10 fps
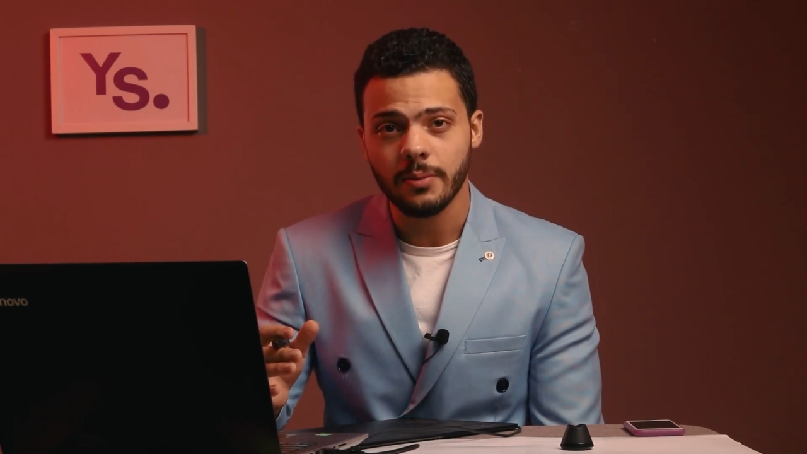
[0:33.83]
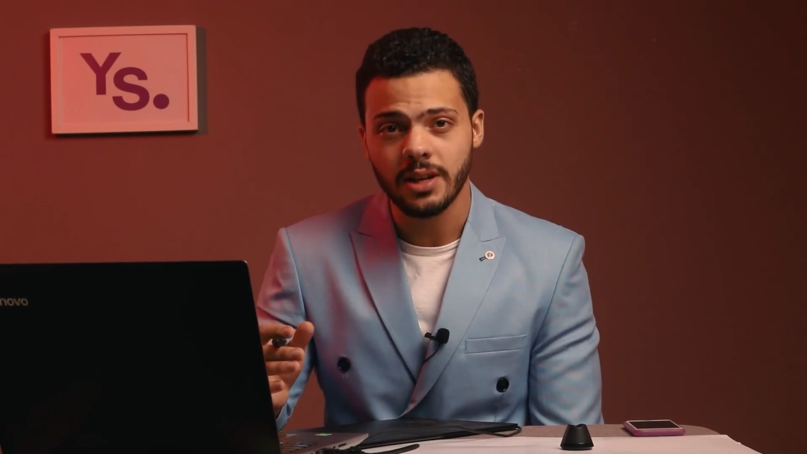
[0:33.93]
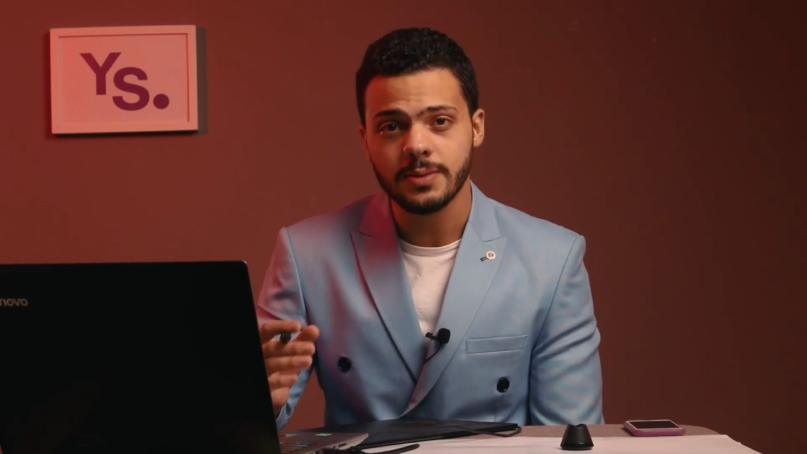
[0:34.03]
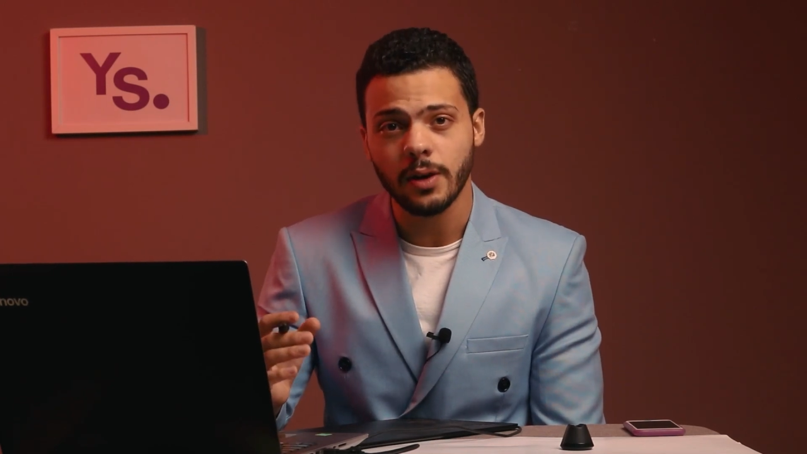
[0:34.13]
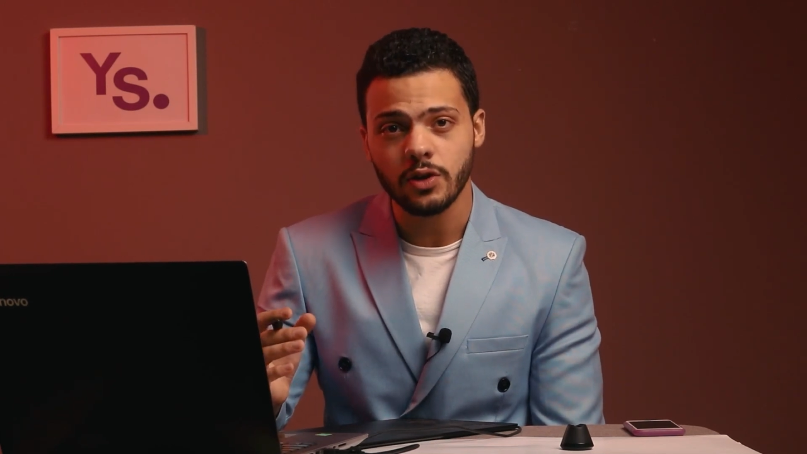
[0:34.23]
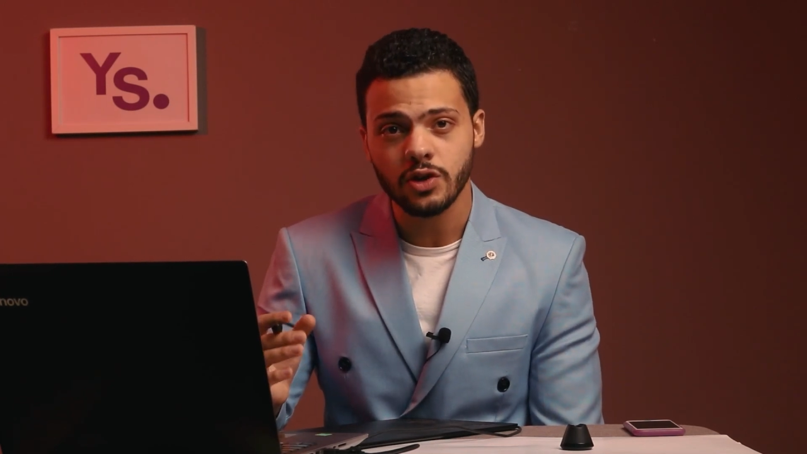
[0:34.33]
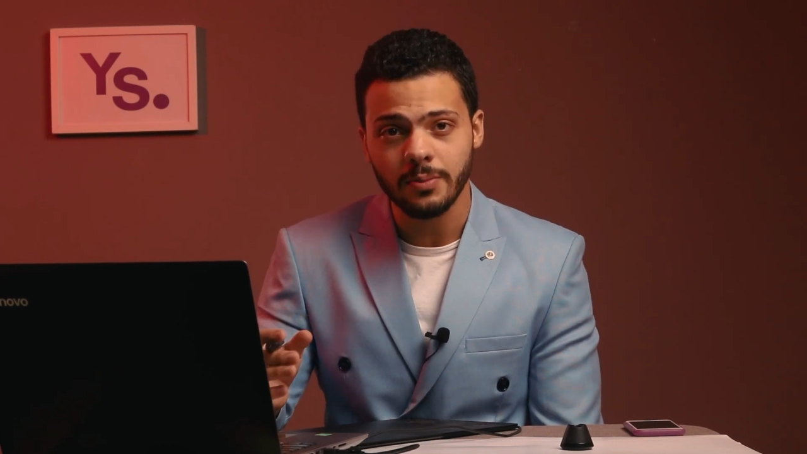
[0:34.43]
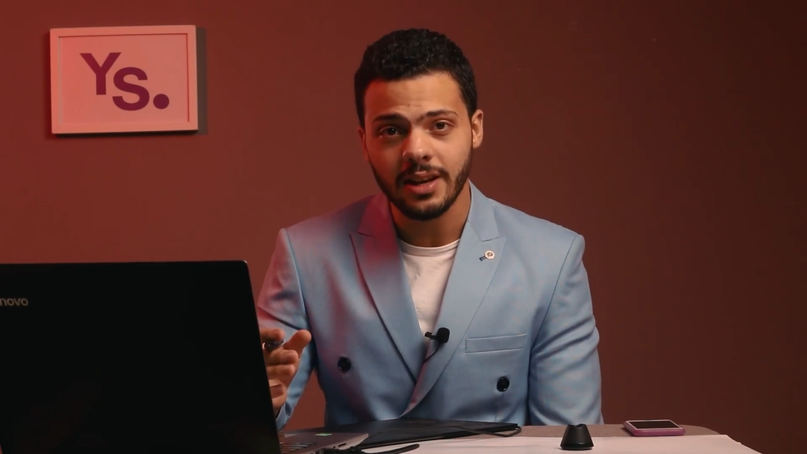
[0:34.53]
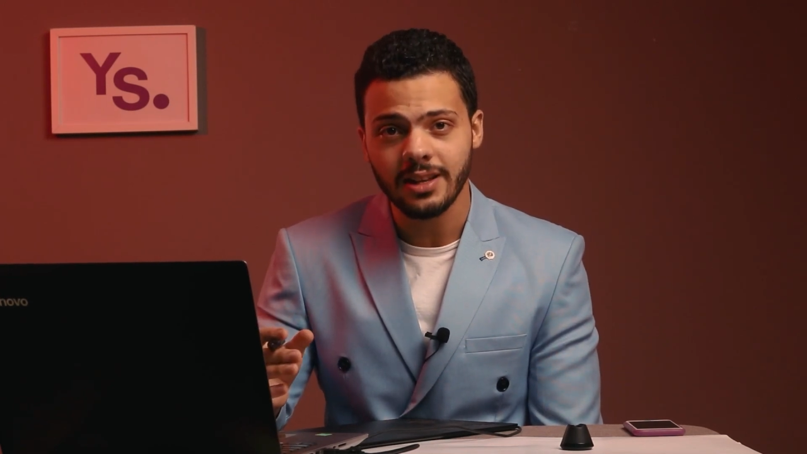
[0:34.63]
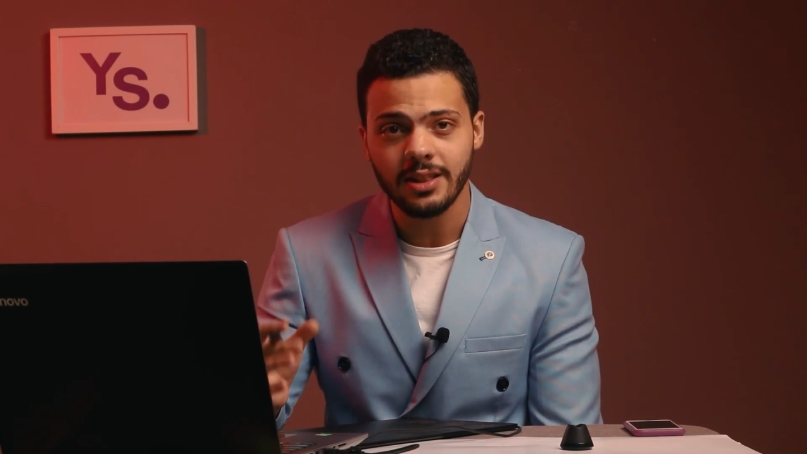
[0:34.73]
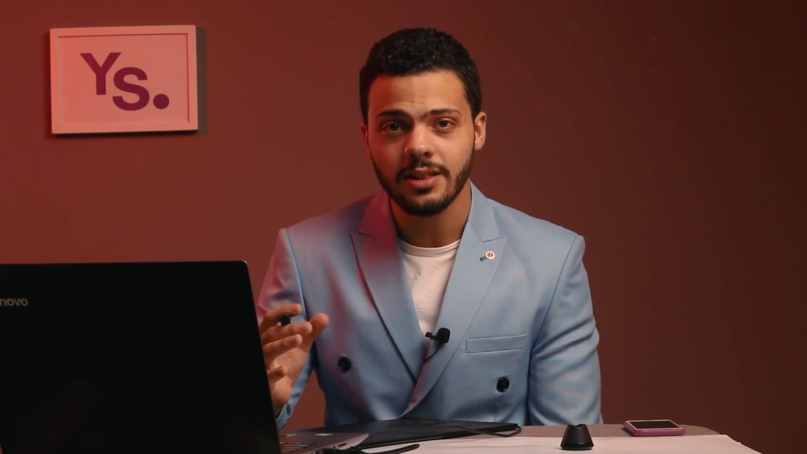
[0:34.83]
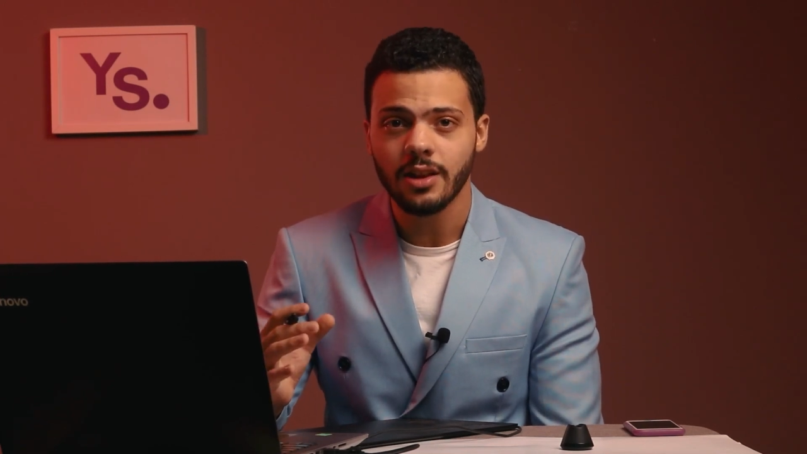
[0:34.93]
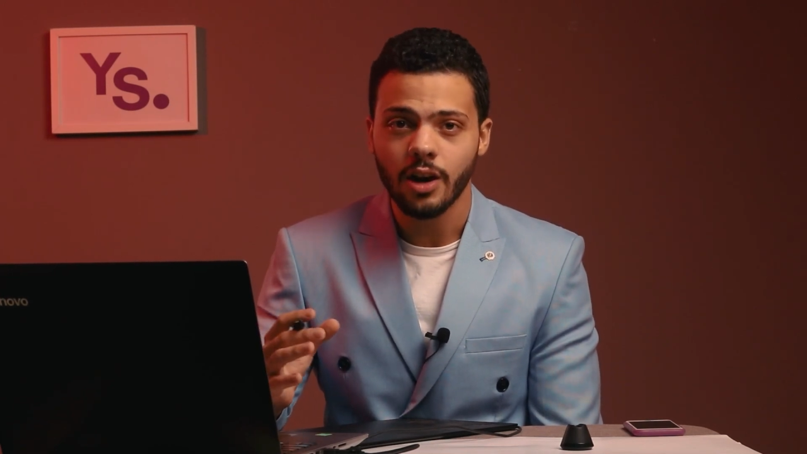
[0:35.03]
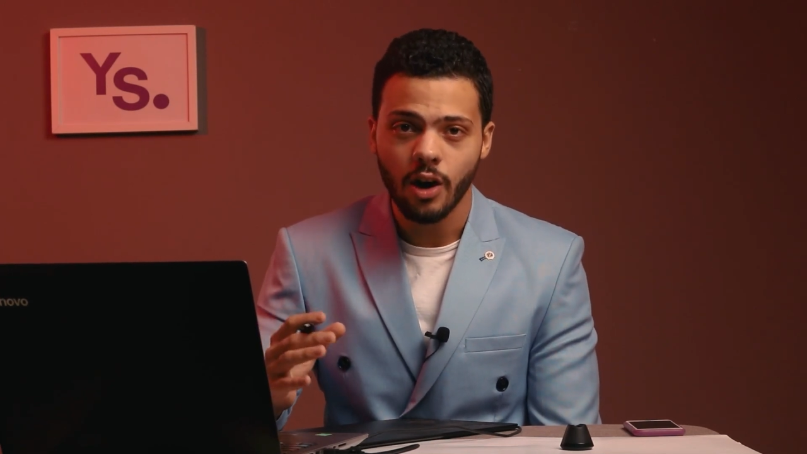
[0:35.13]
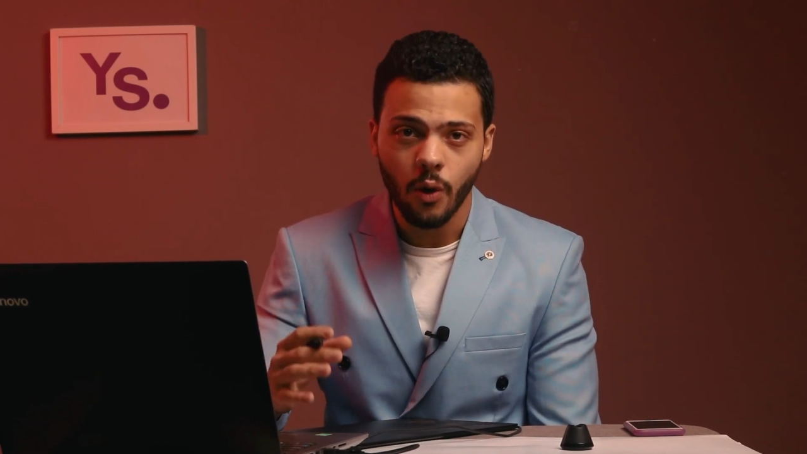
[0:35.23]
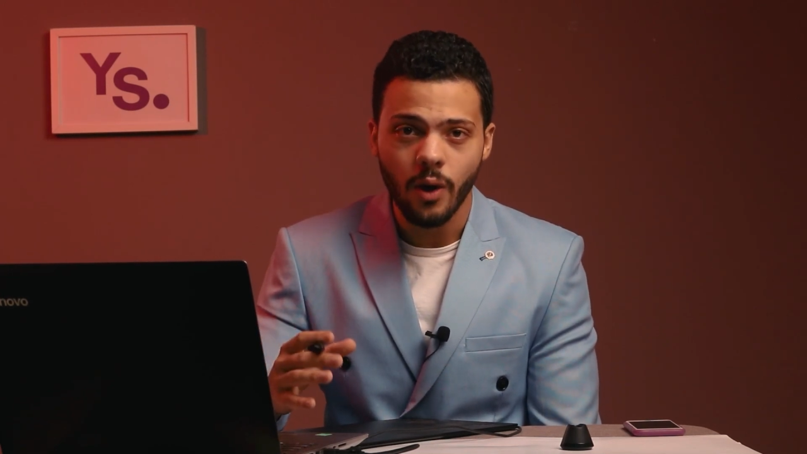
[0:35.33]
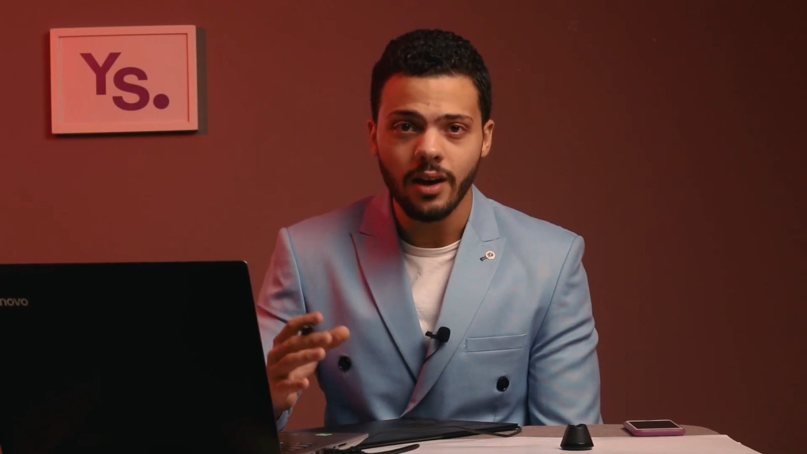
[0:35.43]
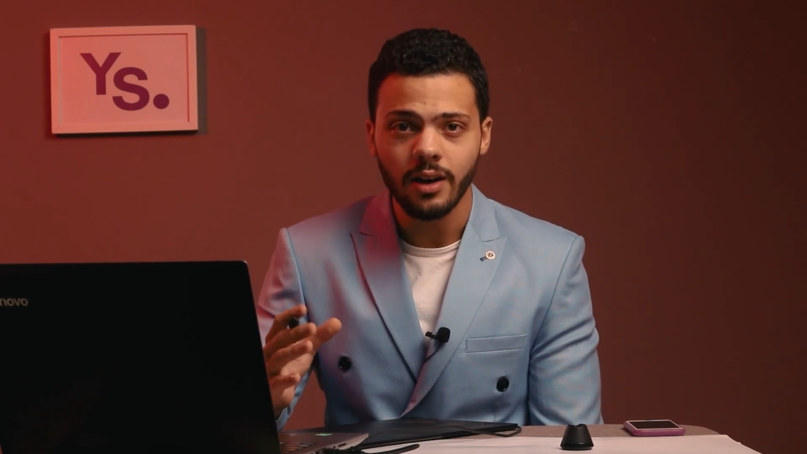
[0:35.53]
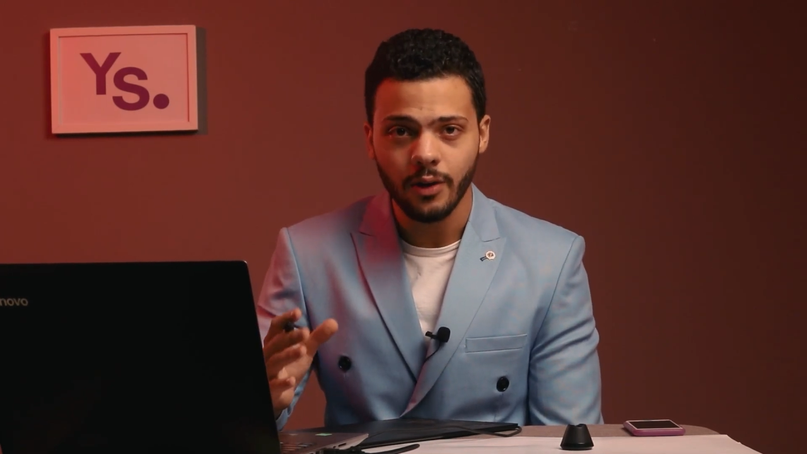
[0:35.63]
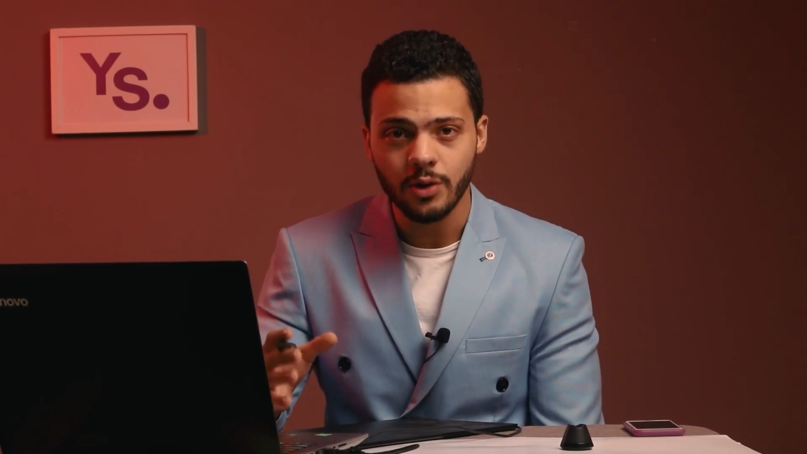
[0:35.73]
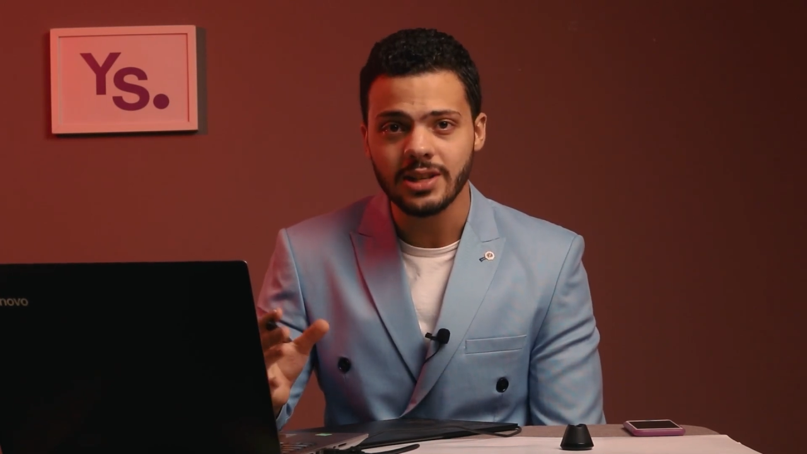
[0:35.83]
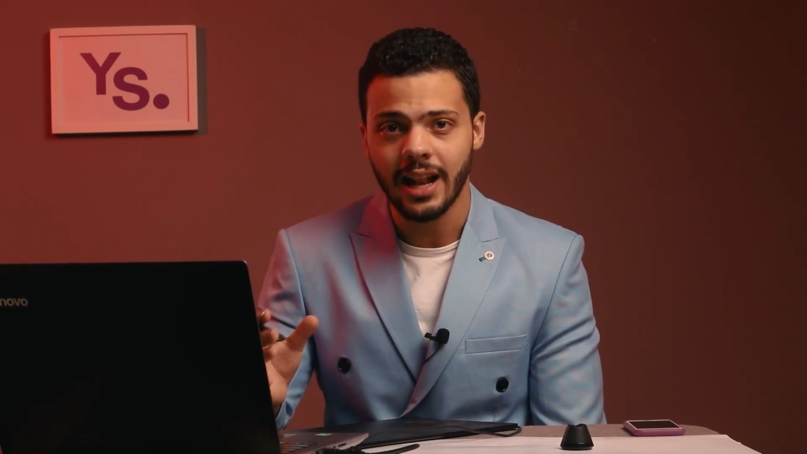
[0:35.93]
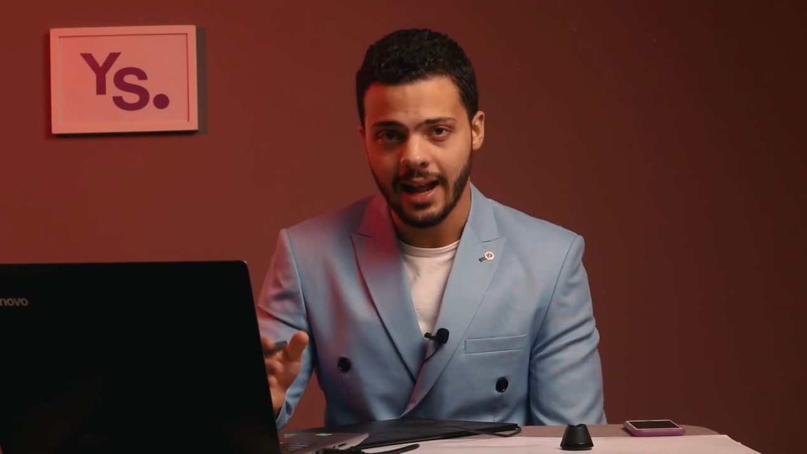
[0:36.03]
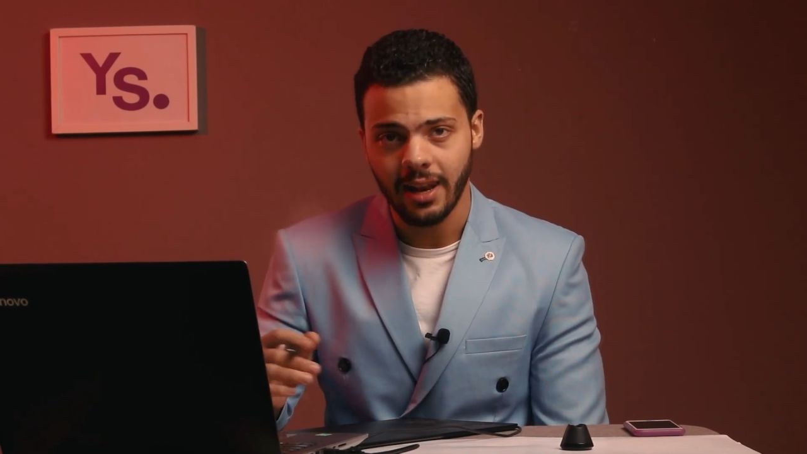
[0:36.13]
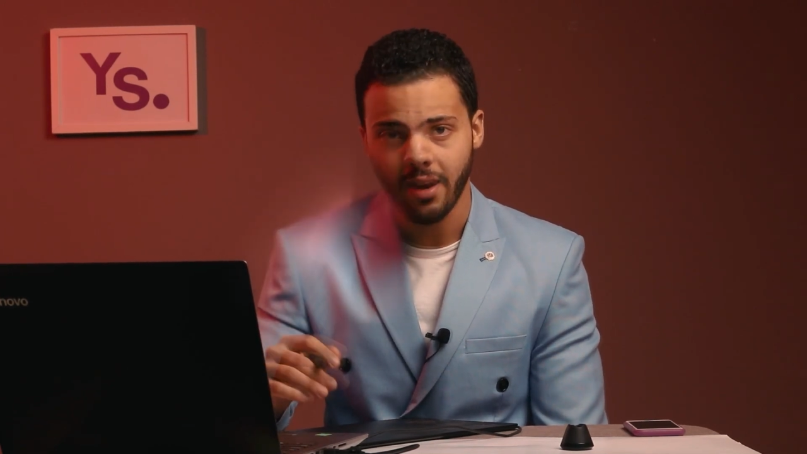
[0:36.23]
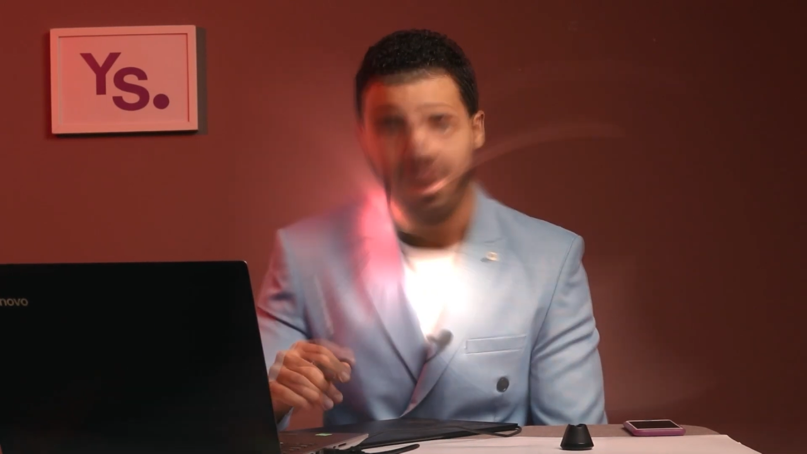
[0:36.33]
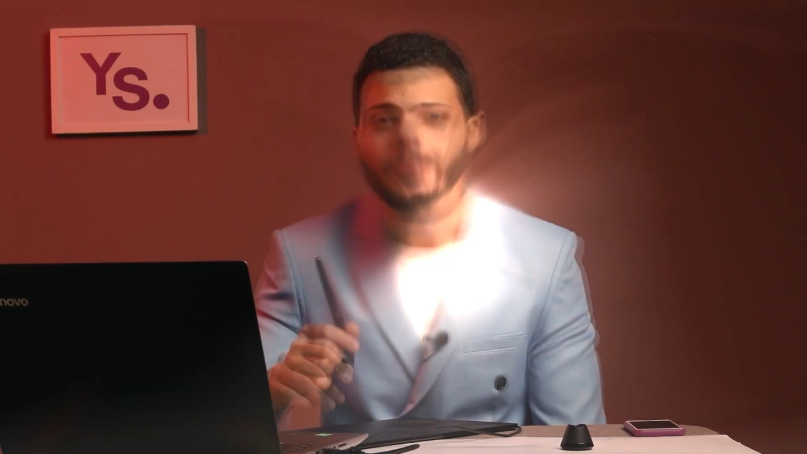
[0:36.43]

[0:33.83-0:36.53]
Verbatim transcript: بالنسبه للنظام الجديد هو جزء الحجم